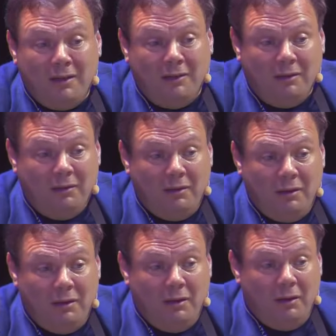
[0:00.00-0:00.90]
один.
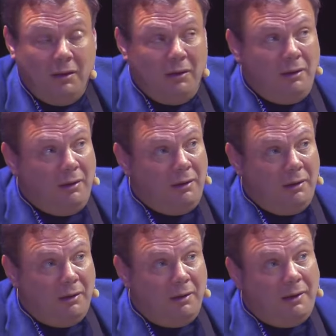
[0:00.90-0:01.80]

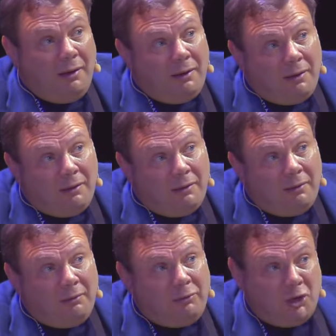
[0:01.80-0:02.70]

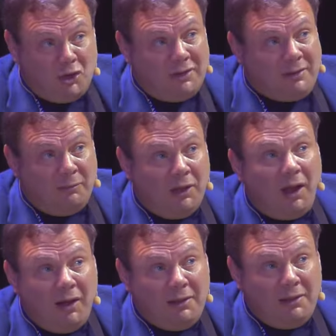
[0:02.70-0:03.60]
Я встречался
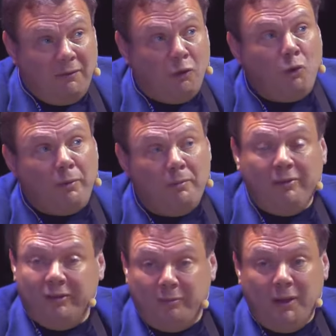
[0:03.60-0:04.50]
многократно в группе
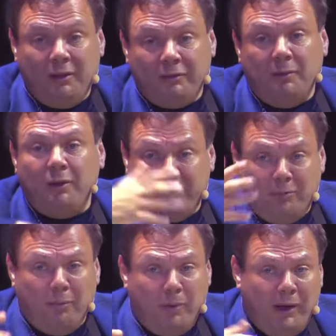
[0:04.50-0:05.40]
бизнесменов, там,
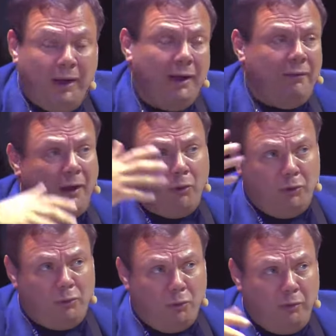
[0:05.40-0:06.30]
РСПП или в
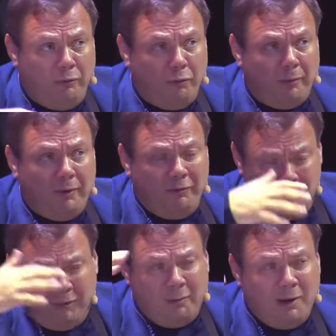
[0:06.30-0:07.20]
какой-то другой форме,
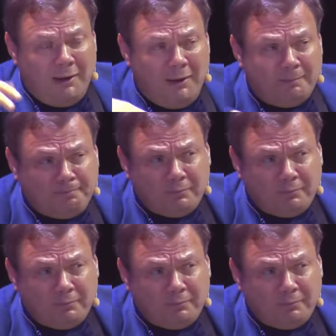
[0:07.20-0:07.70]
формате.